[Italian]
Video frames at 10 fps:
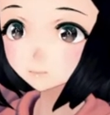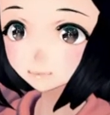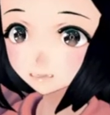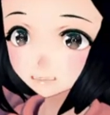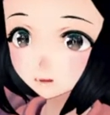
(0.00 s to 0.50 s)

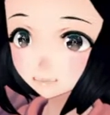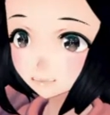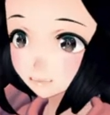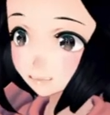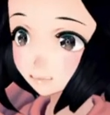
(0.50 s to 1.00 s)
Adesso
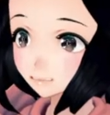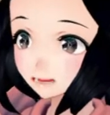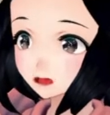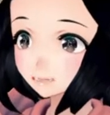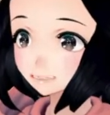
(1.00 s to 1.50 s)
questi
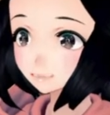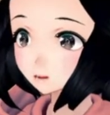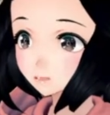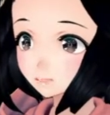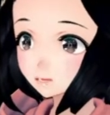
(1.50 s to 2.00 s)
60
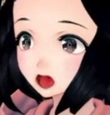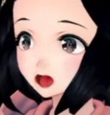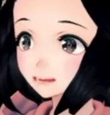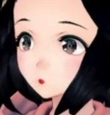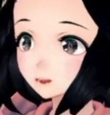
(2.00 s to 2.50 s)
secondi alla
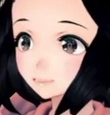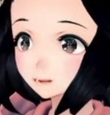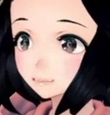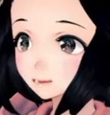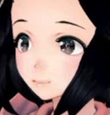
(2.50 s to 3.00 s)
volta mi hanno
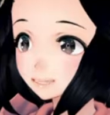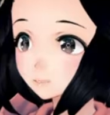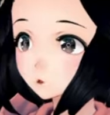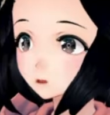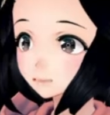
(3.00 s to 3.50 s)
messo
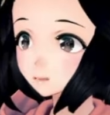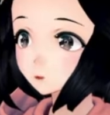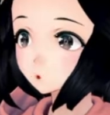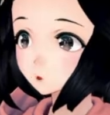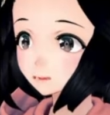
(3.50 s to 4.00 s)
un, po di,
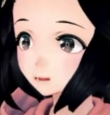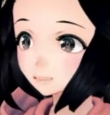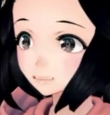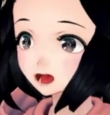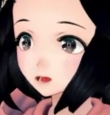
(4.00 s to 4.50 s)
un pochino
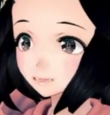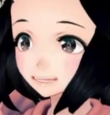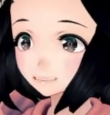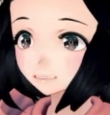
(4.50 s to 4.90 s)
di ansia.